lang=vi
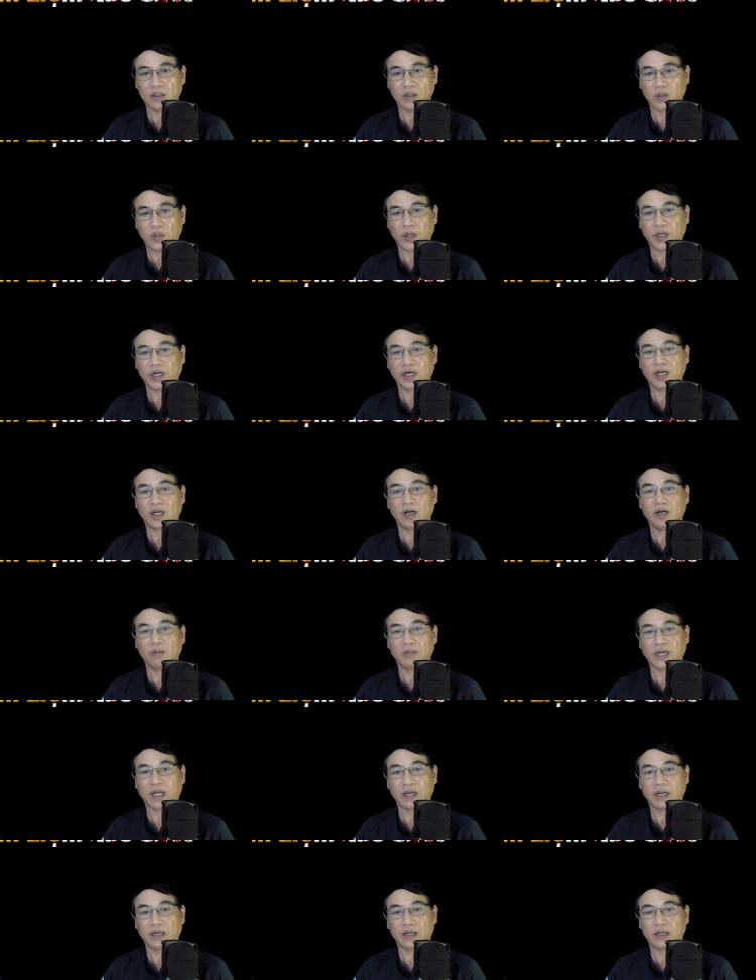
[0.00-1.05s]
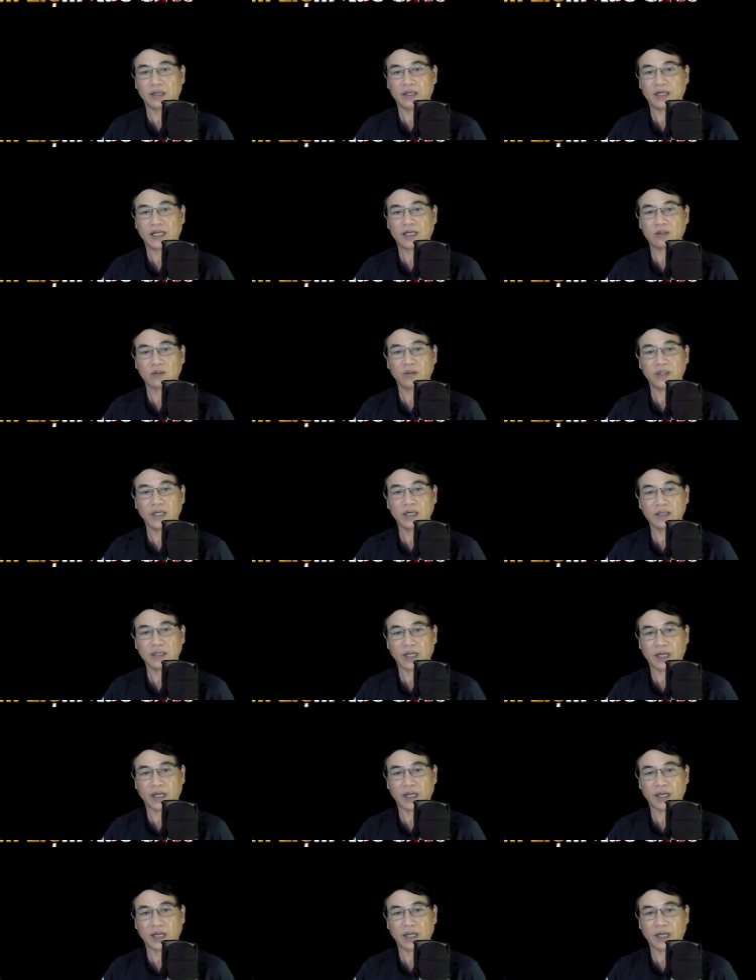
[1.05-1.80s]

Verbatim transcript: Chuyện là hôm nay nhà tôi đến